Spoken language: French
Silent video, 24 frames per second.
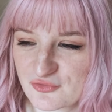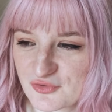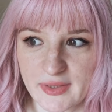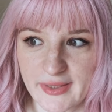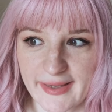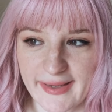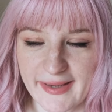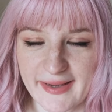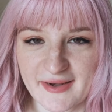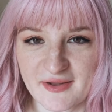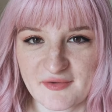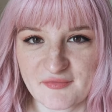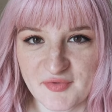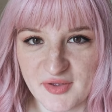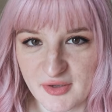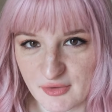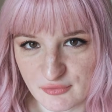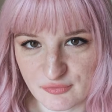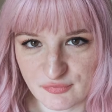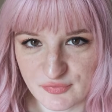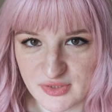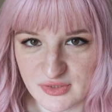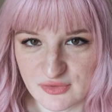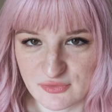Je n'ai rien à
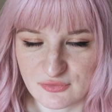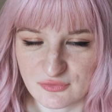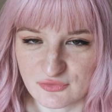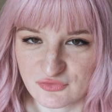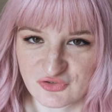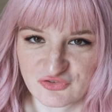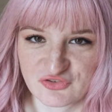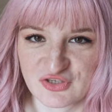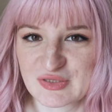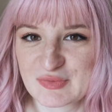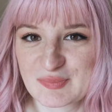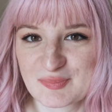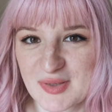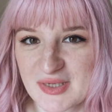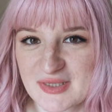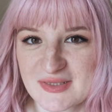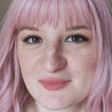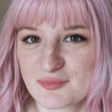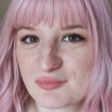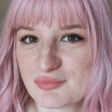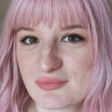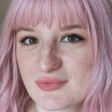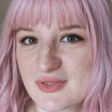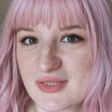faire en fait, j'achète pas
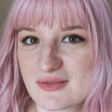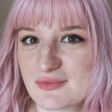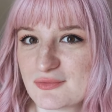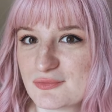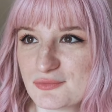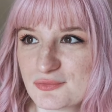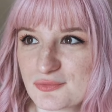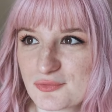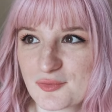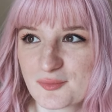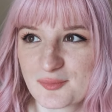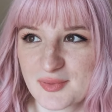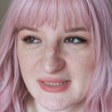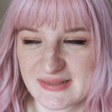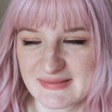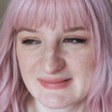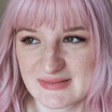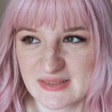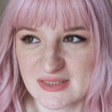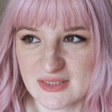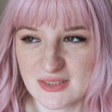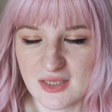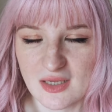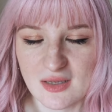des bouteilles d'eau en
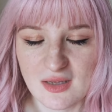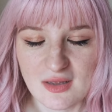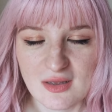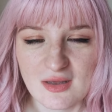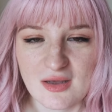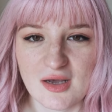plastique,